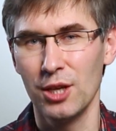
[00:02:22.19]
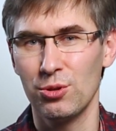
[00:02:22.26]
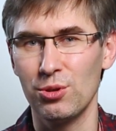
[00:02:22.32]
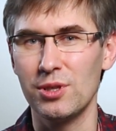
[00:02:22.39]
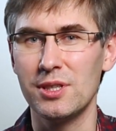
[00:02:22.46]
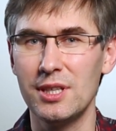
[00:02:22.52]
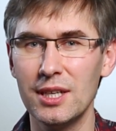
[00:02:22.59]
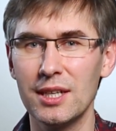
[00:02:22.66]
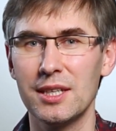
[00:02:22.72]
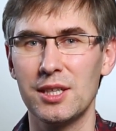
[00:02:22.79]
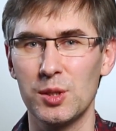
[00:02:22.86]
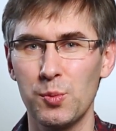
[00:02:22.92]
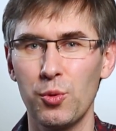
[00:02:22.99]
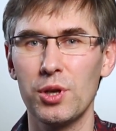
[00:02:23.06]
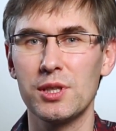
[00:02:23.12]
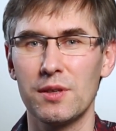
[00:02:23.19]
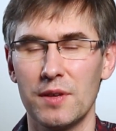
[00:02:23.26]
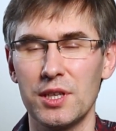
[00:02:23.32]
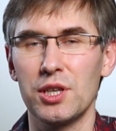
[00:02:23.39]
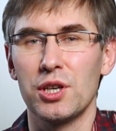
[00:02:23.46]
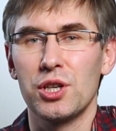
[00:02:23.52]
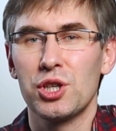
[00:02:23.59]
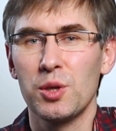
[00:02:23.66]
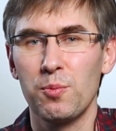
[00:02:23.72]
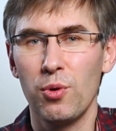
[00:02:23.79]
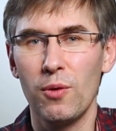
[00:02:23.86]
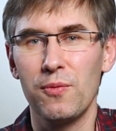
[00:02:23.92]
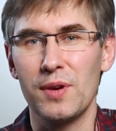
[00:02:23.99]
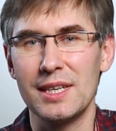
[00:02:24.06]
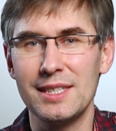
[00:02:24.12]
то есть сделать использование
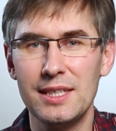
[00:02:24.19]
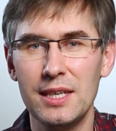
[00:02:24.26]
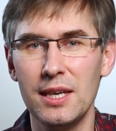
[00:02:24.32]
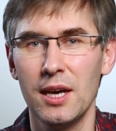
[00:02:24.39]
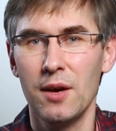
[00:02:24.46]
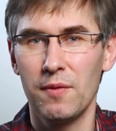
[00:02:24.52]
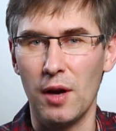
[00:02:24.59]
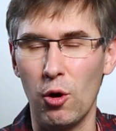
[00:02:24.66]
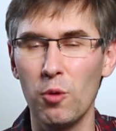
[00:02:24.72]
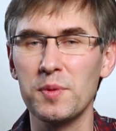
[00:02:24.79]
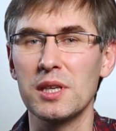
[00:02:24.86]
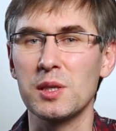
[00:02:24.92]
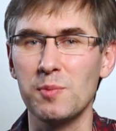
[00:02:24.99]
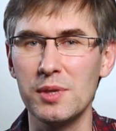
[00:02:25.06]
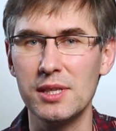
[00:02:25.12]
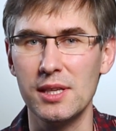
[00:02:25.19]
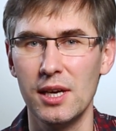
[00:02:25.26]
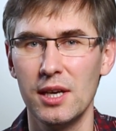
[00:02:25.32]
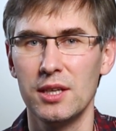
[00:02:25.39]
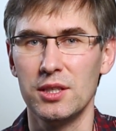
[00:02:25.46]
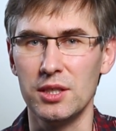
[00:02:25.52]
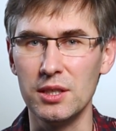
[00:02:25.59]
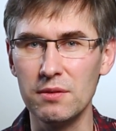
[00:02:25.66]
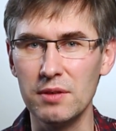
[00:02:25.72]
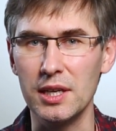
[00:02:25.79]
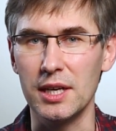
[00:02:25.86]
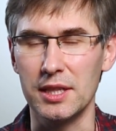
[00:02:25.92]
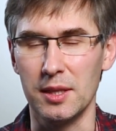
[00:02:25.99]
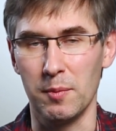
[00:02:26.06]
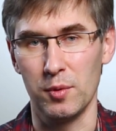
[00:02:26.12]
шипов в России в каком-то смысле
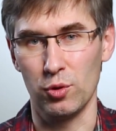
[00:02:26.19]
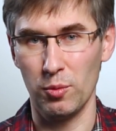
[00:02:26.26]
невыгодным.